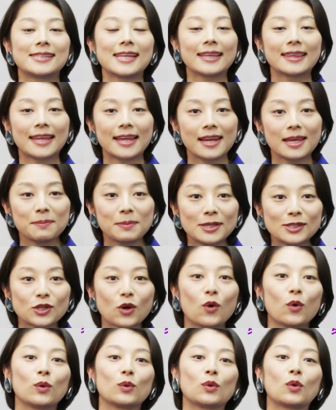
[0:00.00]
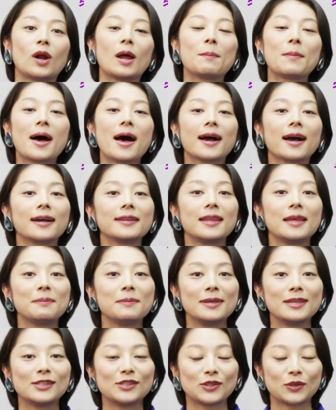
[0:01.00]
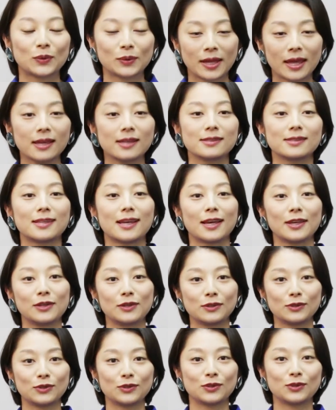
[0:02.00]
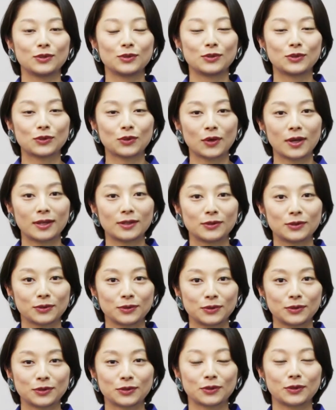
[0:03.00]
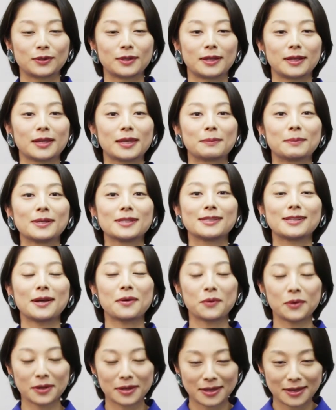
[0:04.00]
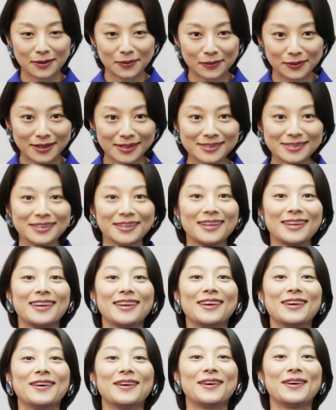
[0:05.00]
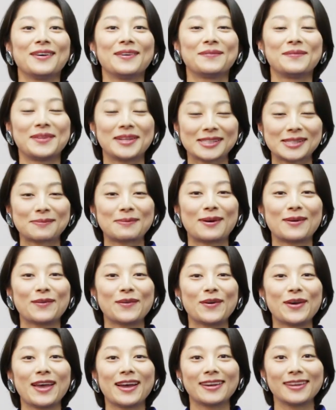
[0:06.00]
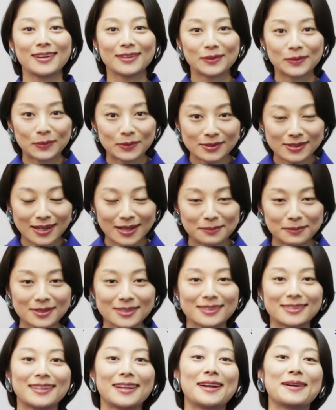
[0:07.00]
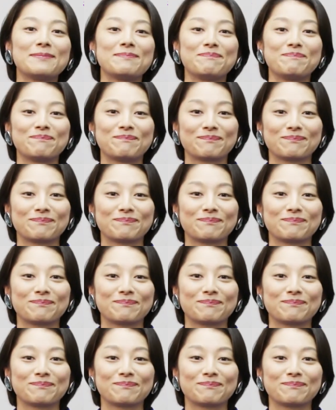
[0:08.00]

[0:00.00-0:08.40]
ザ・テレビジョンドラマアカデミー賞で最優秀上演女優賞をいただきました小池恵子です皆様応援ありがとうございました、